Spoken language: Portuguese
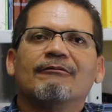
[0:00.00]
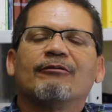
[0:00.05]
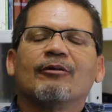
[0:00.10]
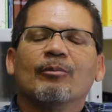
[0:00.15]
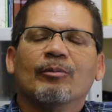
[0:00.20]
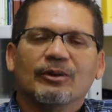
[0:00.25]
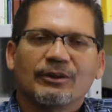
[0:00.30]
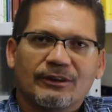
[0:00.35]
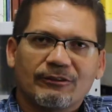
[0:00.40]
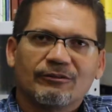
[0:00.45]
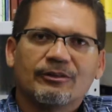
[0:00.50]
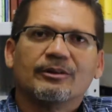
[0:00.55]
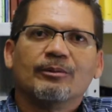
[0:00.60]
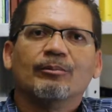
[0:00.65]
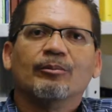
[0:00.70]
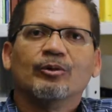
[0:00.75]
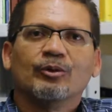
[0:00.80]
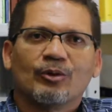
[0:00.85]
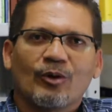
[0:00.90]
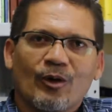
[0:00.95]
foi motivo de
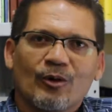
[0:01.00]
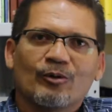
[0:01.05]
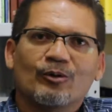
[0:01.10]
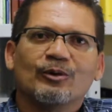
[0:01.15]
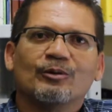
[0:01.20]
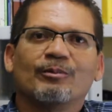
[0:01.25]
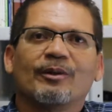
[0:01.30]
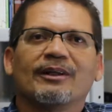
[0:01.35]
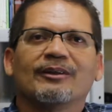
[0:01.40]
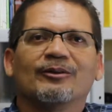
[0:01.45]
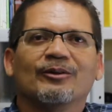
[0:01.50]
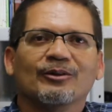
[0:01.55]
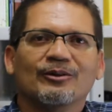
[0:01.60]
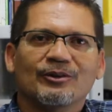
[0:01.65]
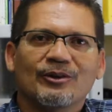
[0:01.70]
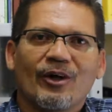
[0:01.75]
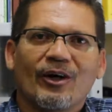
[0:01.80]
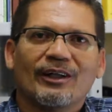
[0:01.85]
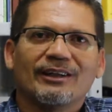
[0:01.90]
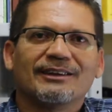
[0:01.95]
muito orgulho para
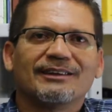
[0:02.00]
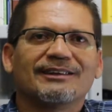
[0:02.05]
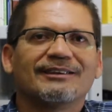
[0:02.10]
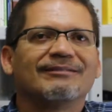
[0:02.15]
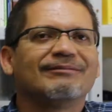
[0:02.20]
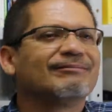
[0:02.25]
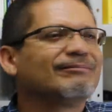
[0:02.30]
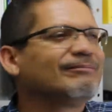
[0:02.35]
todos nós.